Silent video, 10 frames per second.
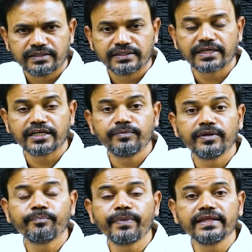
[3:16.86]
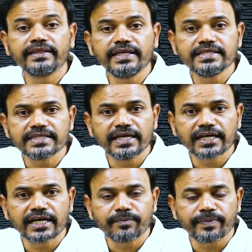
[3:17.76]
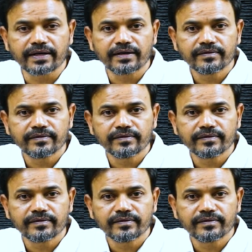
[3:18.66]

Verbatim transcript: तकरीबन 35 एकड़ पर